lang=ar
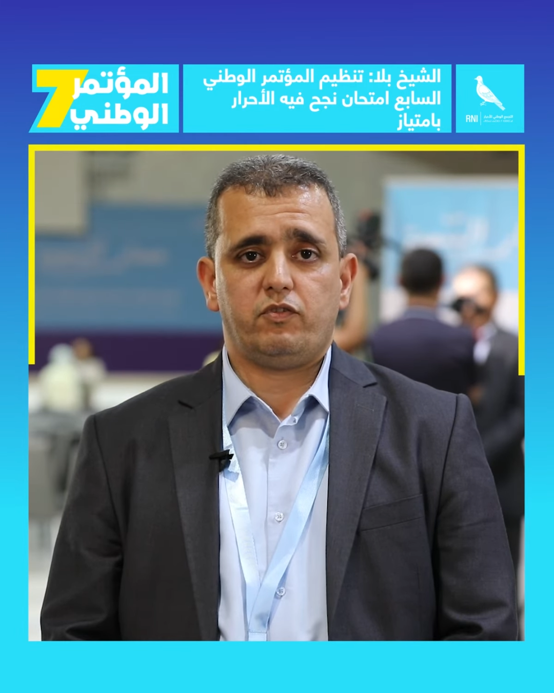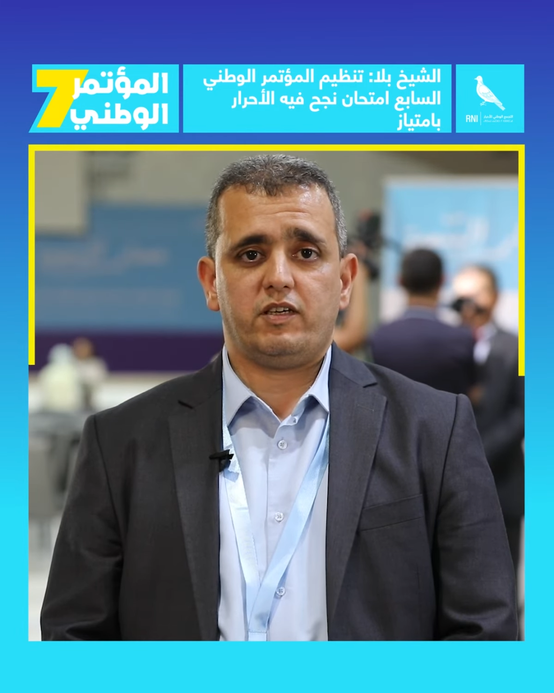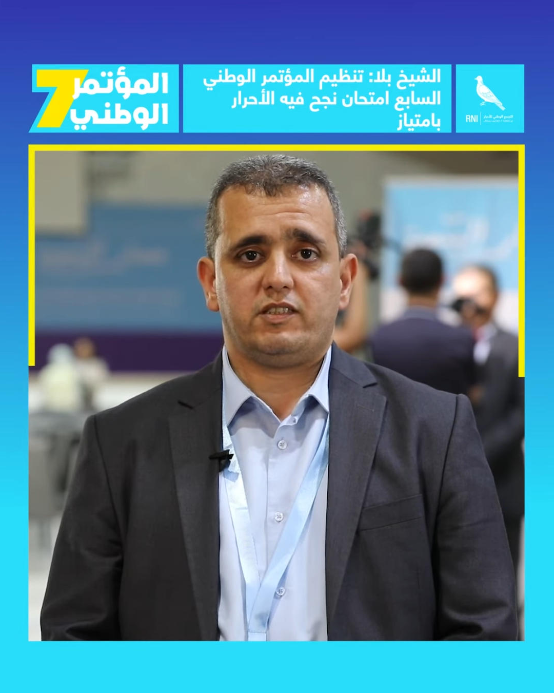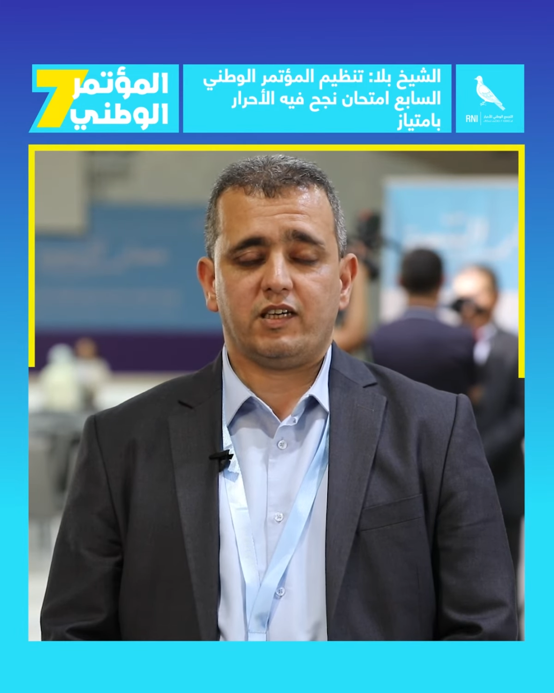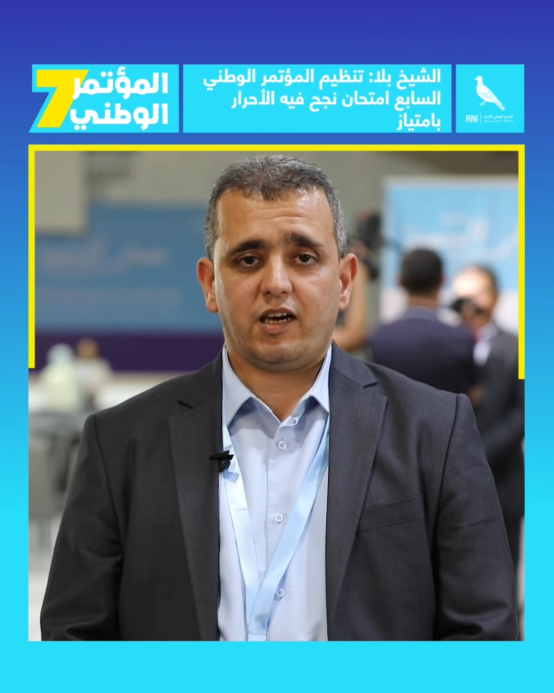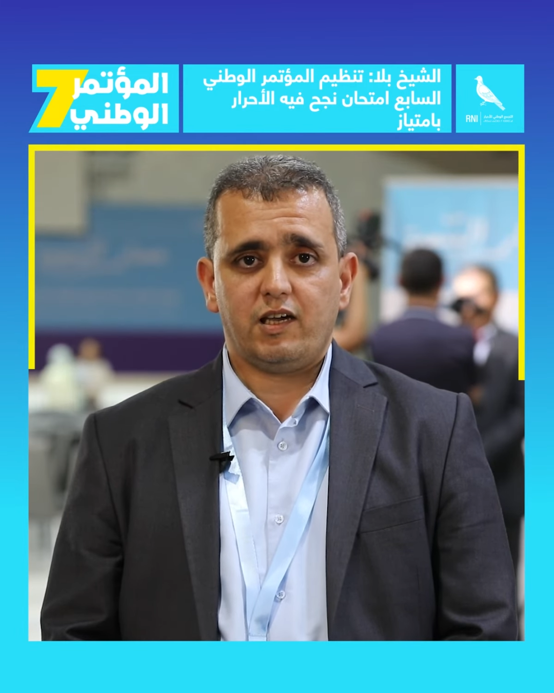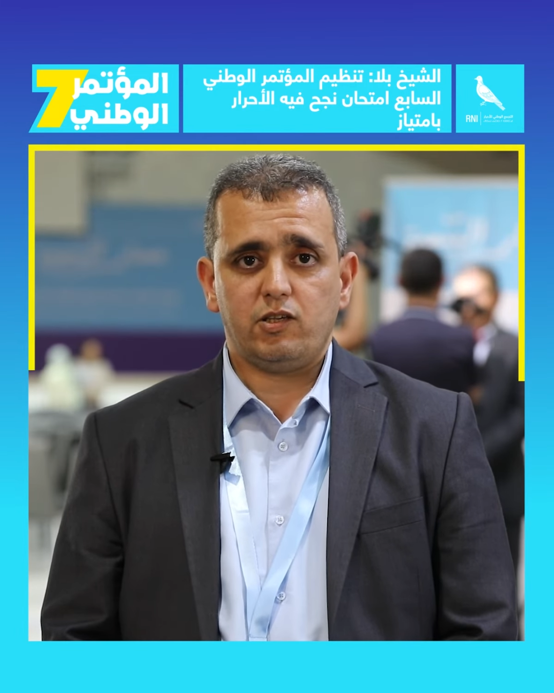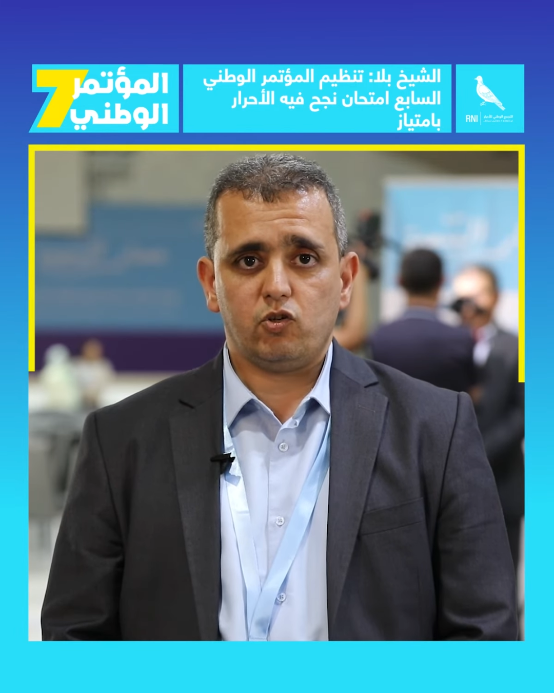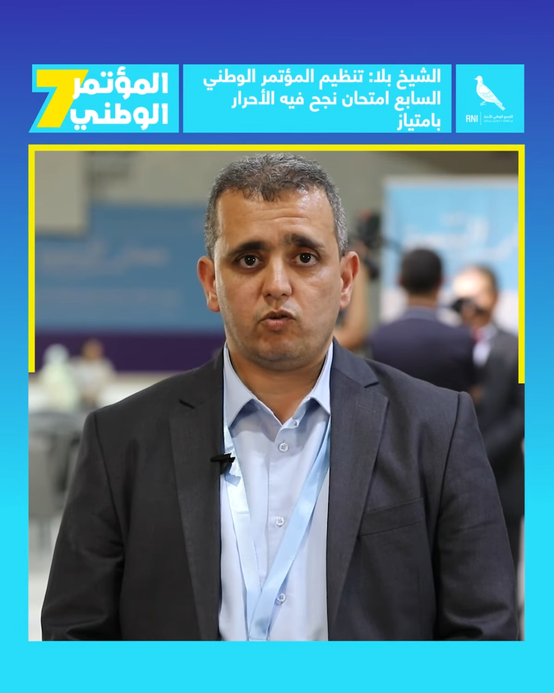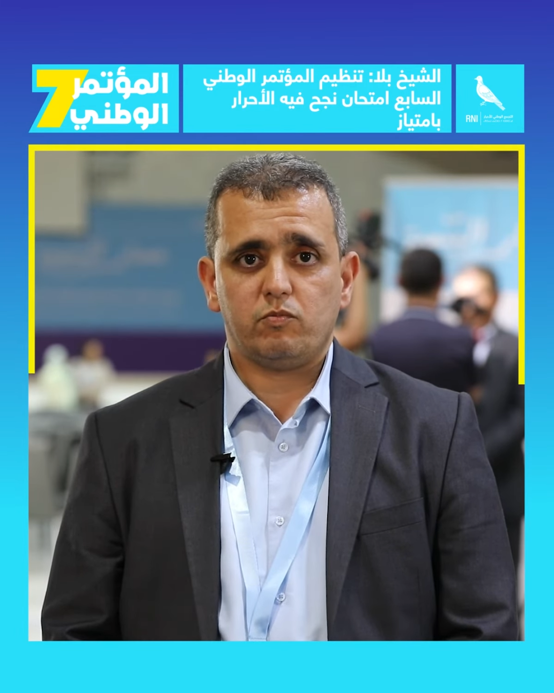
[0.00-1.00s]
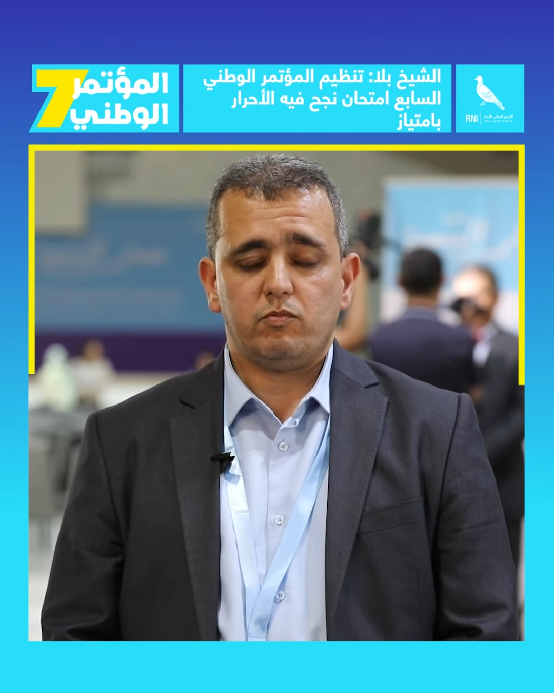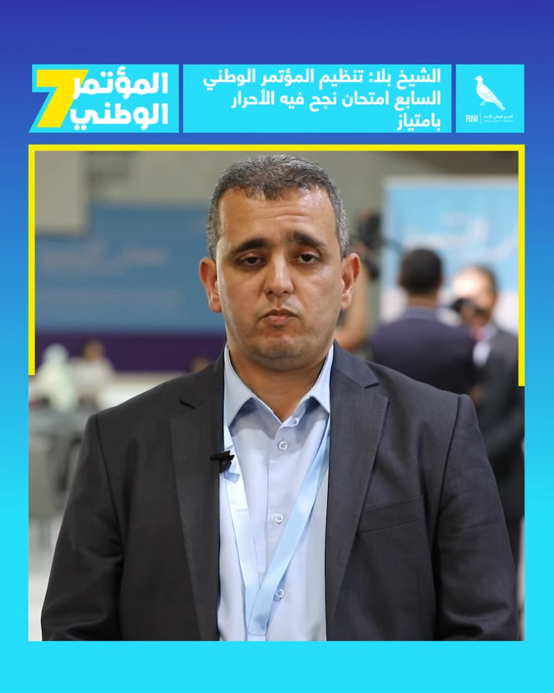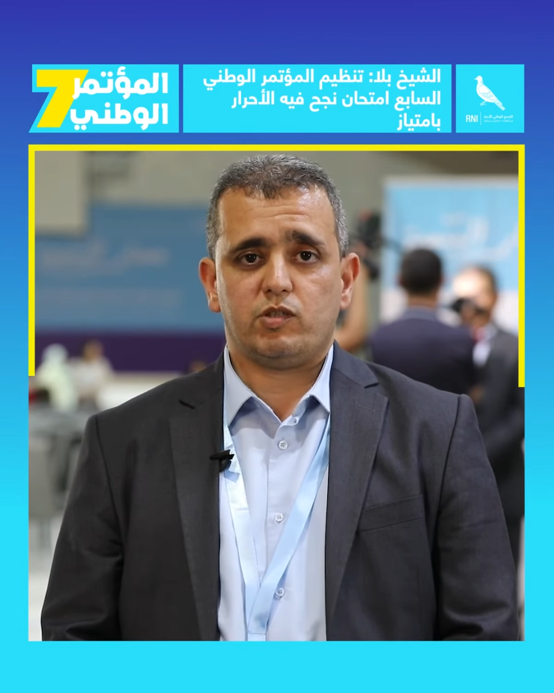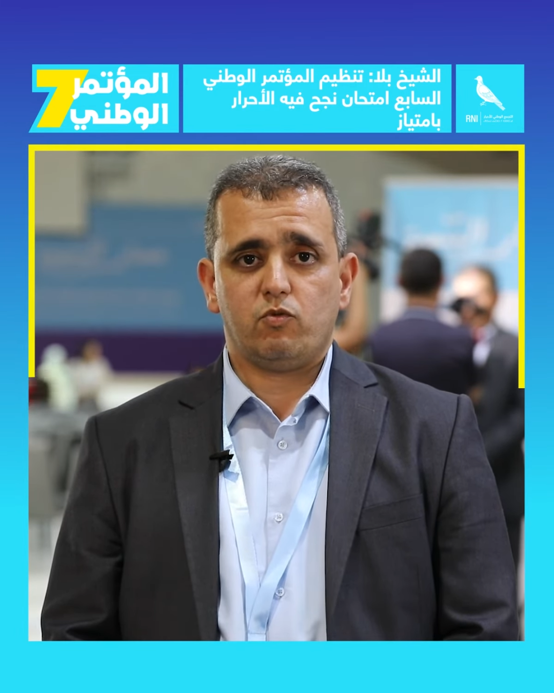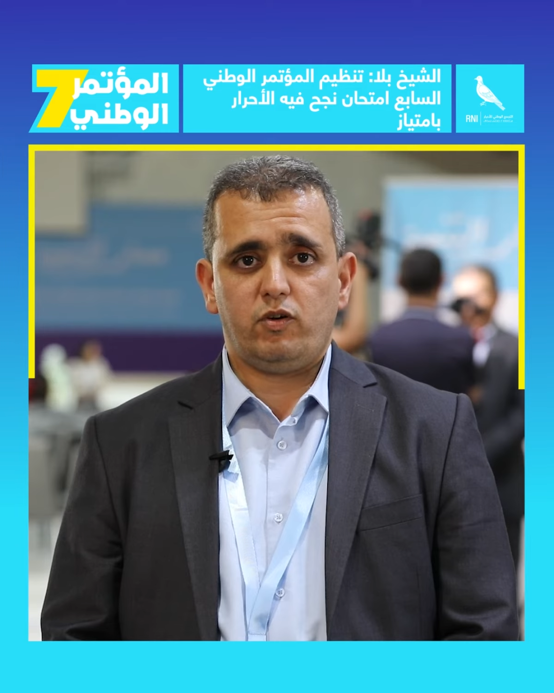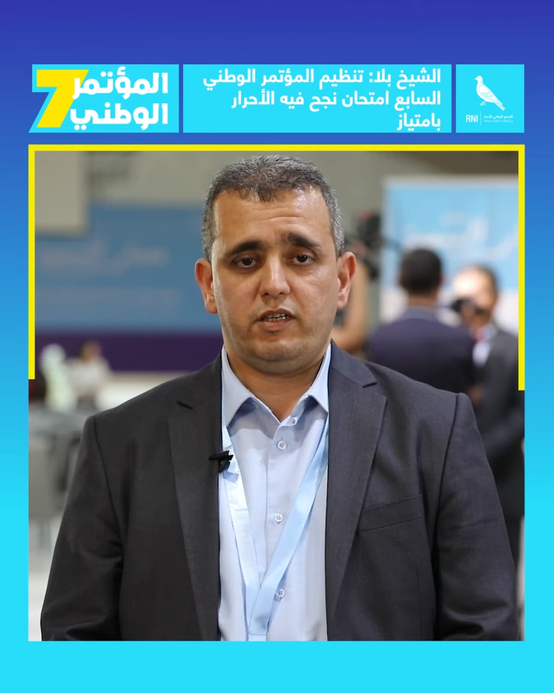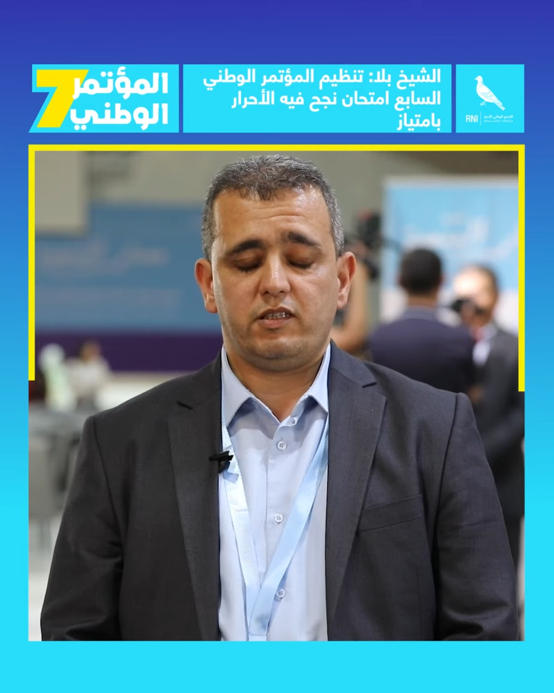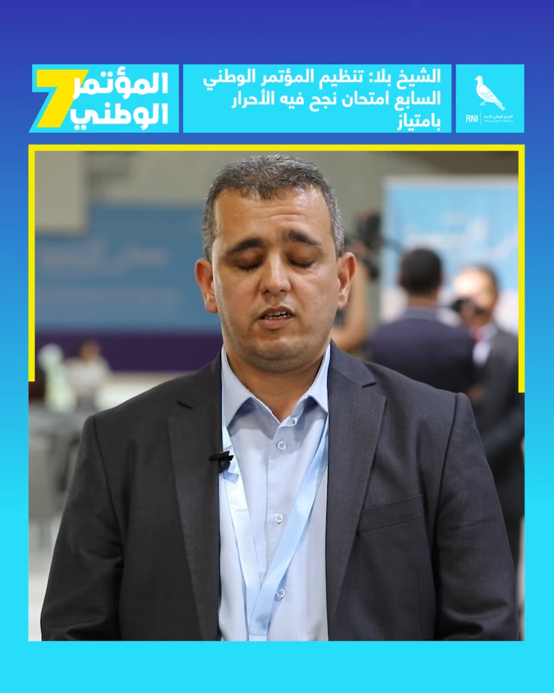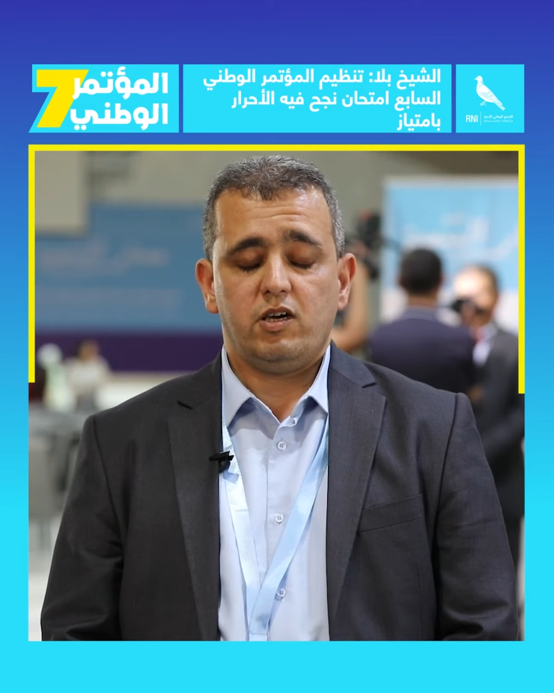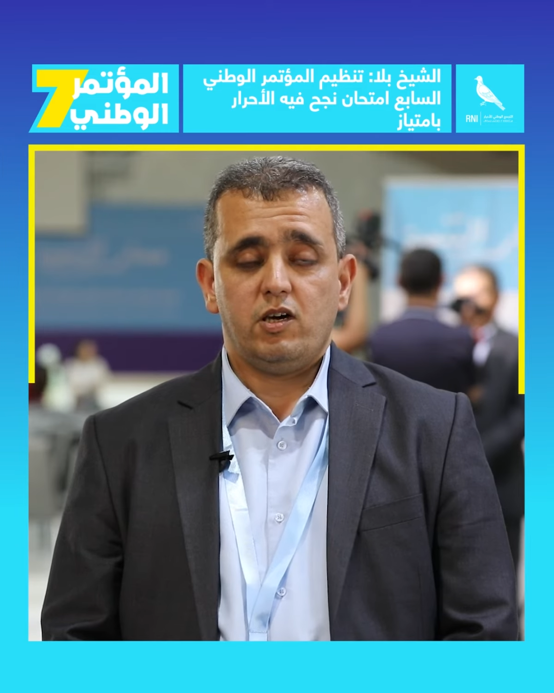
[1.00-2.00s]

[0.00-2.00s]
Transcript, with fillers: فيه الثقه اليوم مجموعين